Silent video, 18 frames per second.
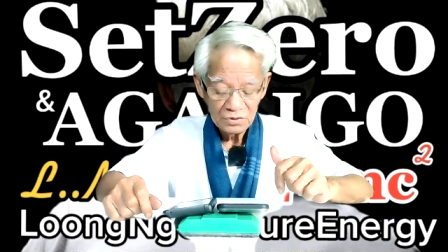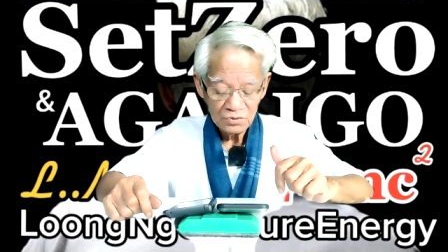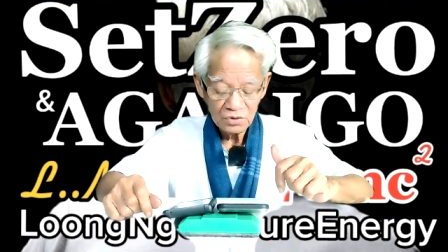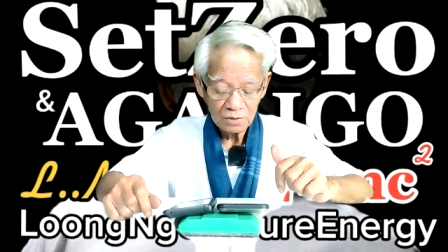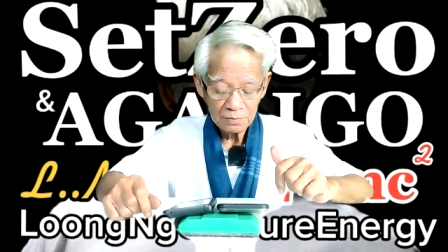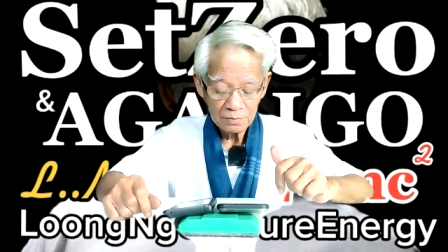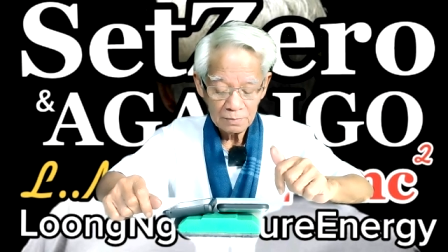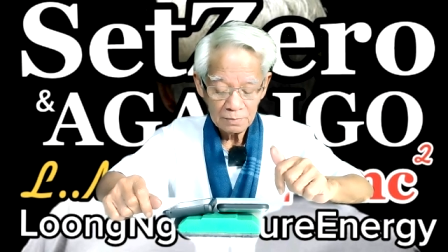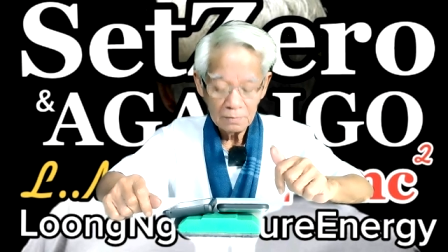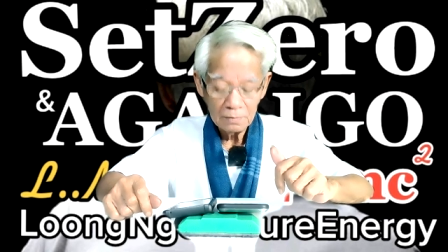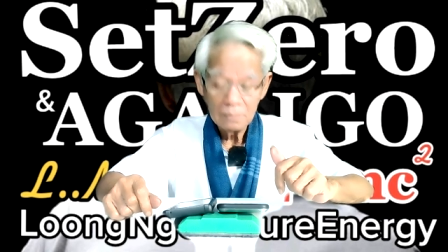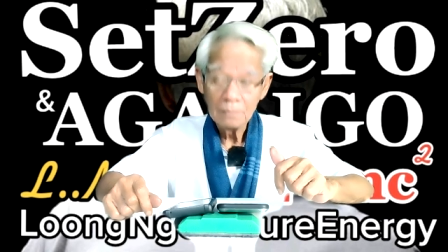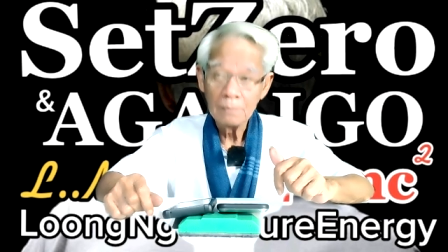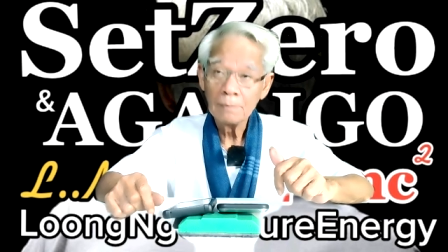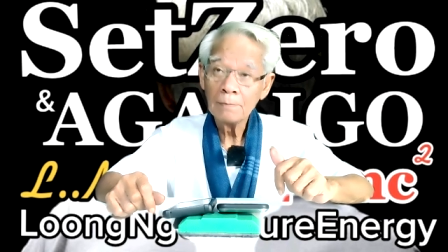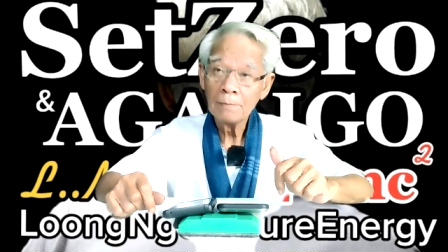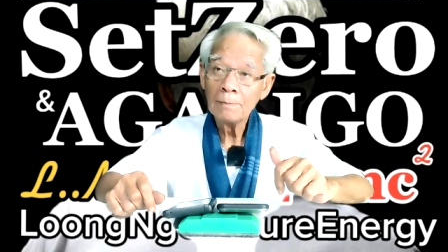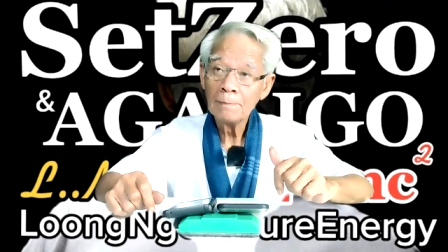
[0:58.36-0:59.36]
ช่วย
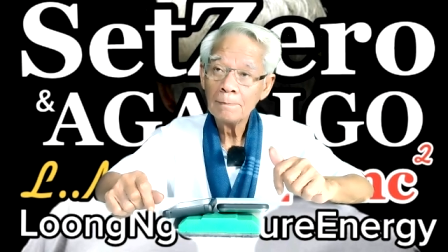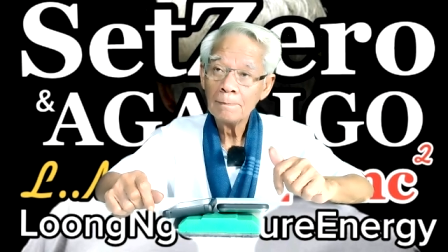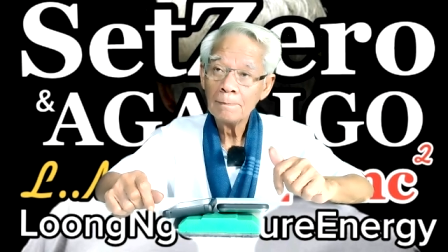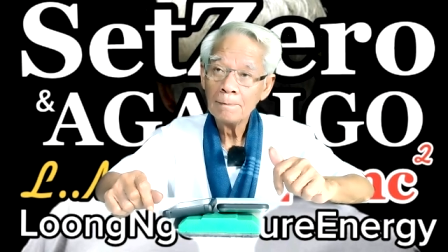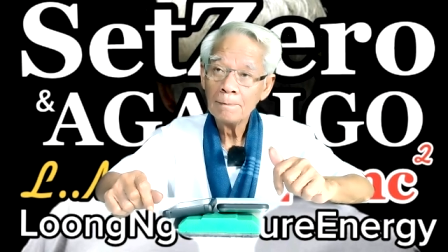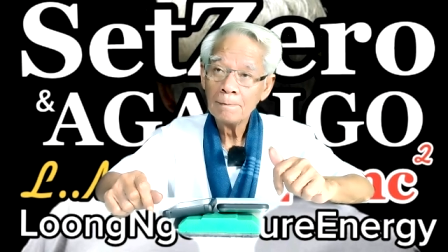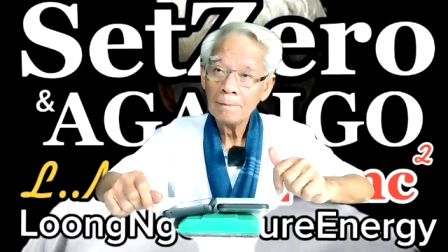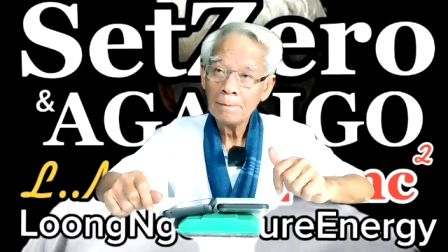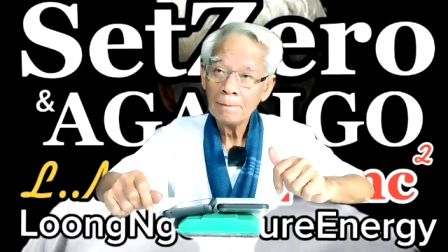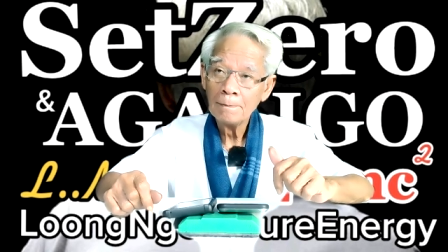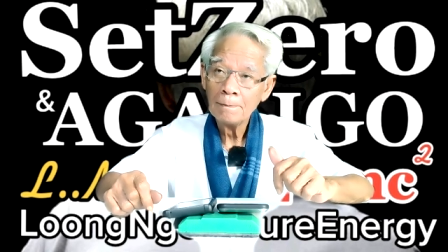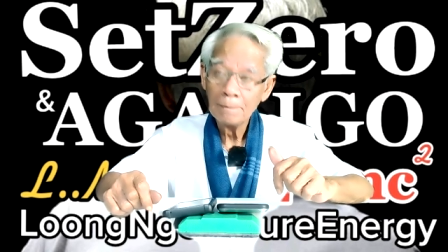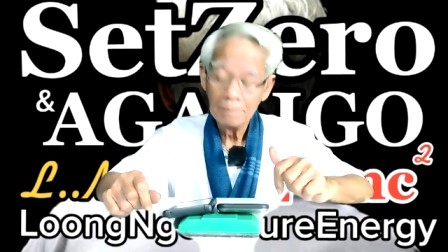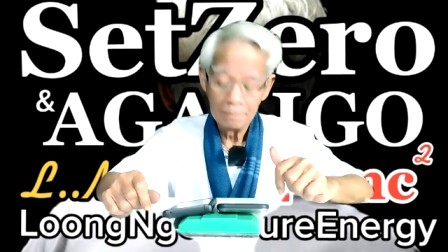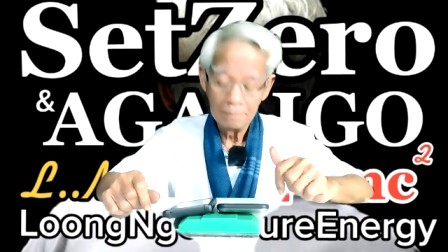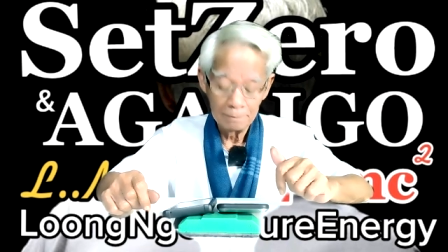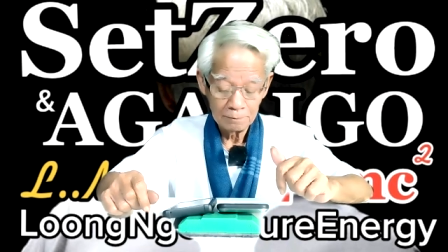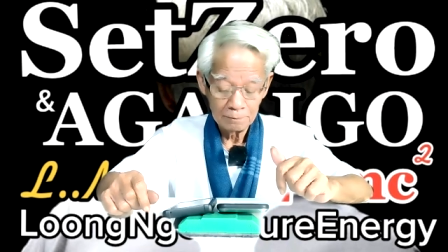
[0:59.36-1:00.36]
รู้จุดเกิด
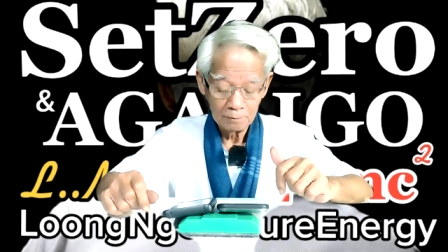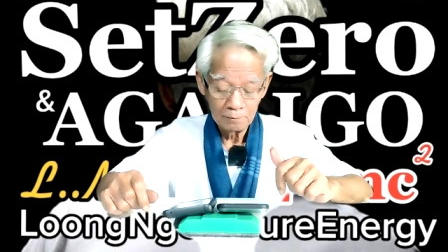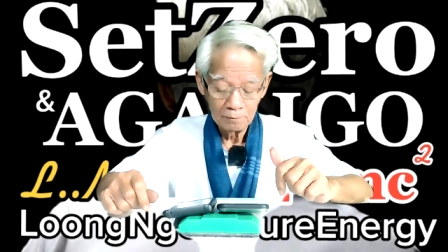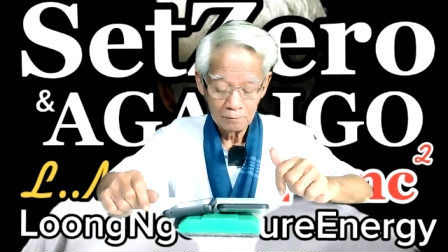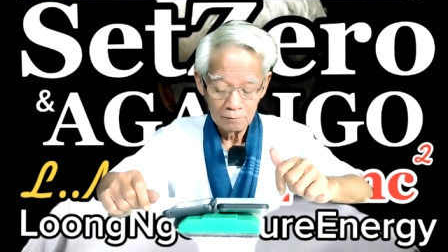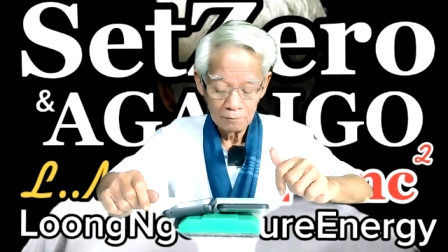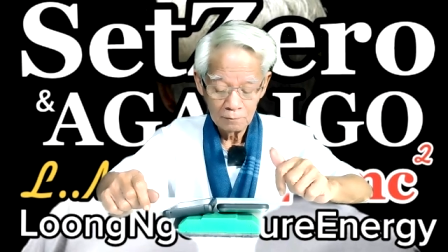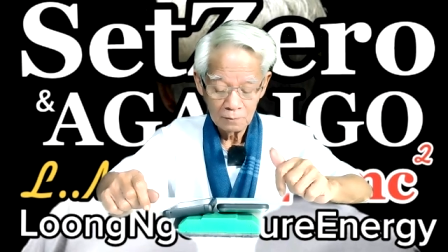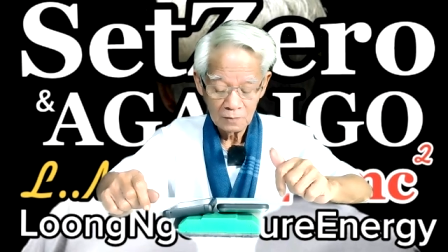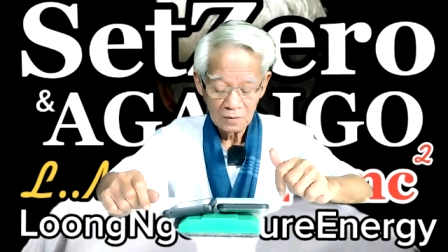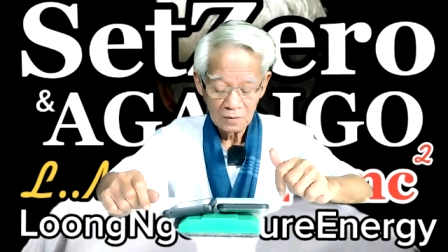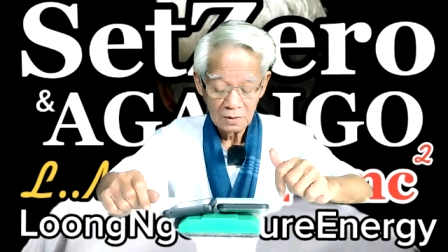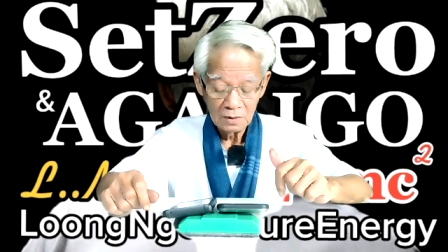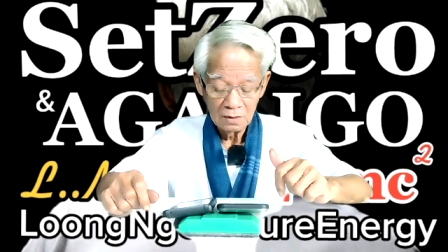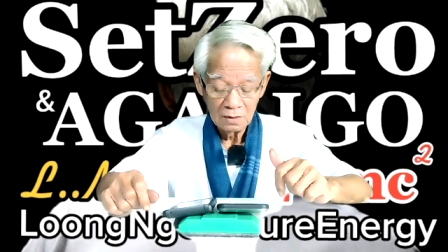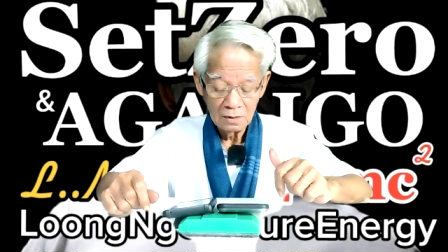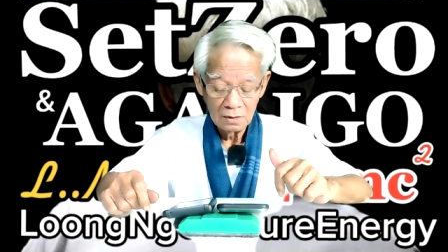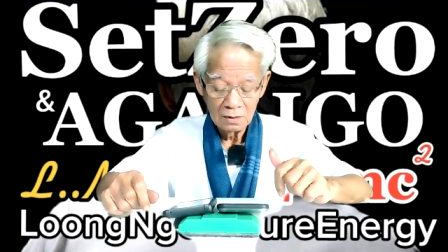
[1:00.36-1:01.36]
และจุดจบของ
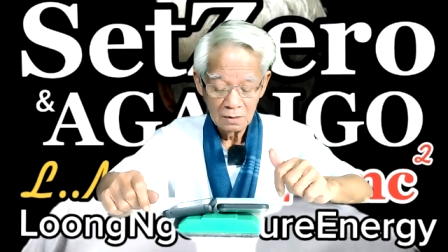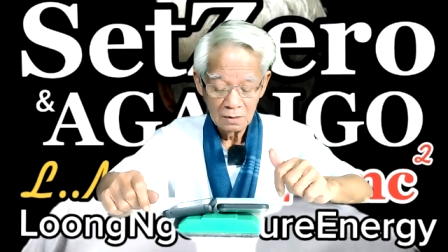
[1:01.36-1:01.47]
คน